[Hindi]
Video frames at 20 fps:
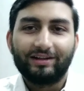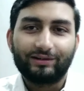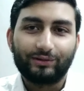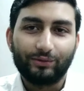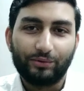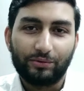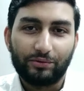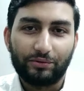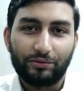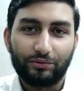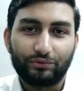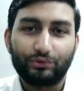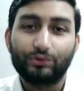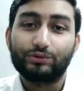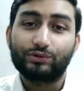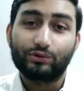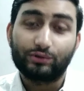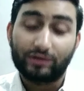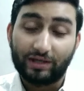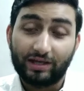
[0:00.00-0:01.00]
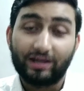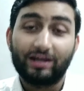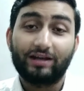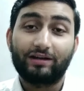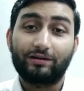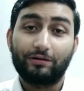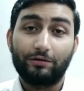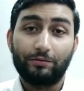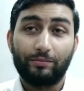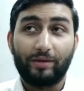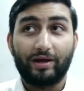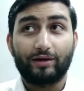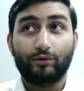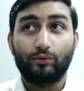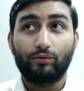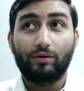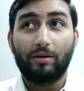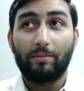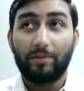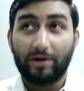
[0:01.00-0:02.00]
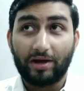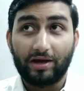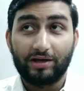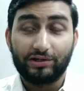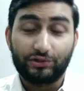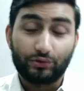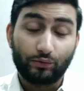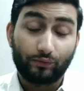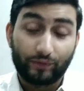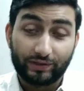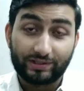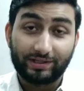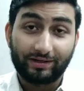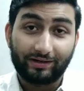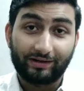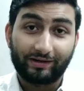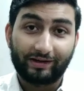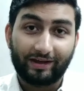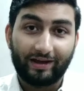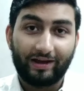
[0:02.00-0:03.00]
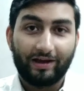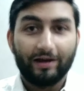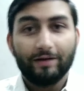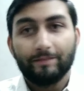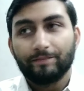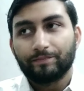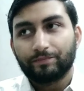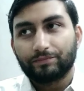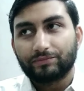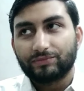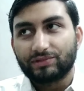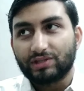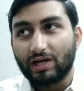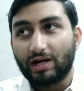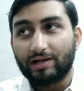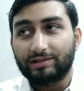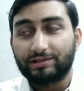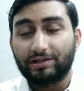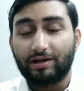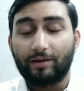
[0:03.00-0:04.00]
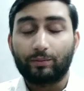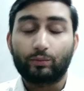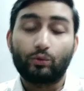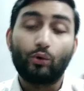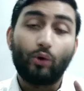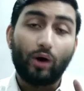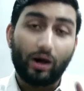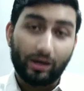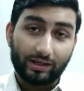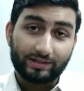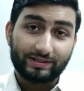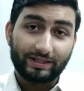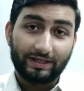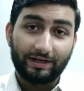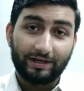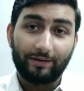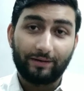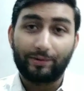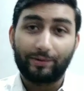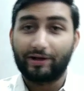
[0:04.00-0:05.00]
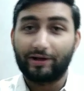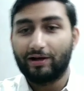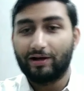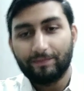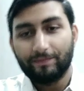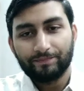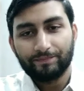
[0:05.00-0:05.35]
तो दोस्तों ये एक मैं कहूंगा बड़ा इश्यू फिर से निकल के आया चार्जर आपको अलग से लेना पड़ेगा